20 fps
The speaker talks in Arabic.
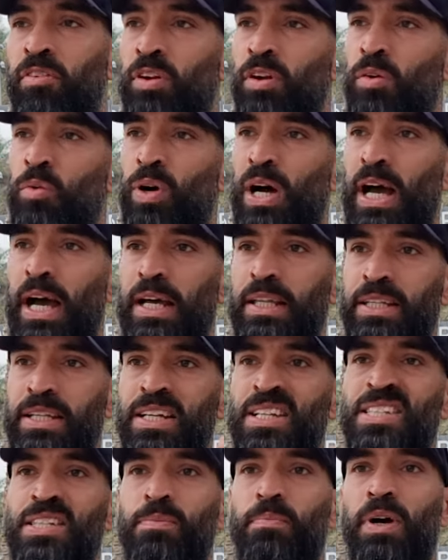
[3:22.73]
انه الواحد
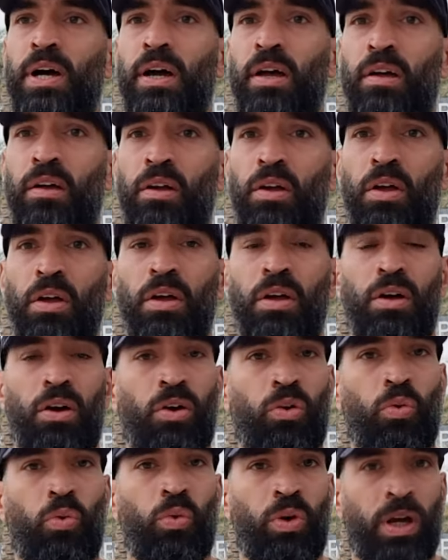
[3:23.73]
يسمع
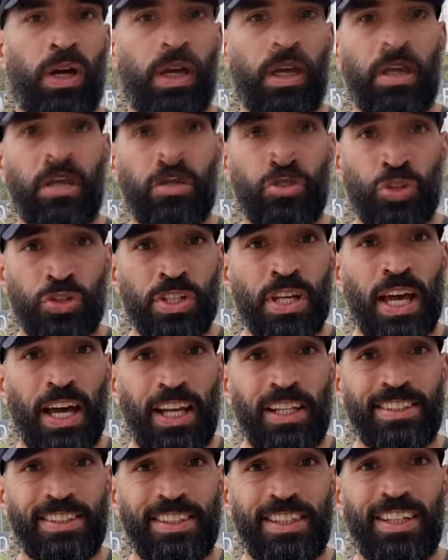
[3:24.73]
هو جوز
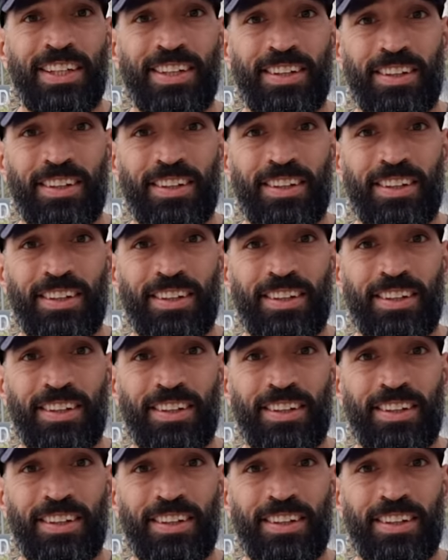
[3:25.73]
خالتي